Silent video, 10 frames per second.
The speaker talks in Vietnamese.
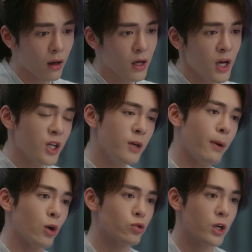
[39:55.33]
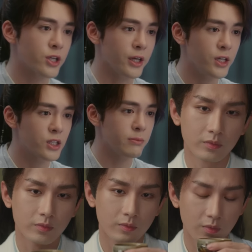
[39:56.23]
ngoài. Các người thì hay rồi.
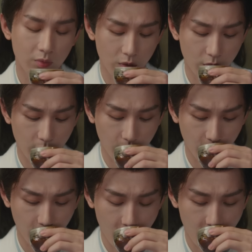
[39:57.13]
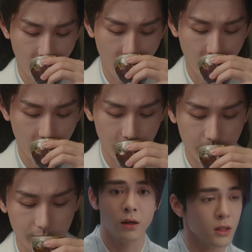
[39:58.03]
Huynh giữ được danh tiếng thần y,
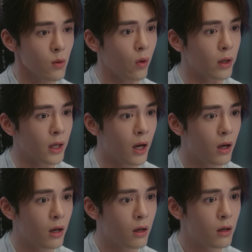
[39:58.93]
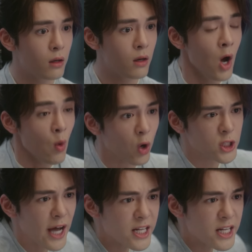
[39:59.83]
phái Linh Sơn lại giữ được thể diện. Còn ta thì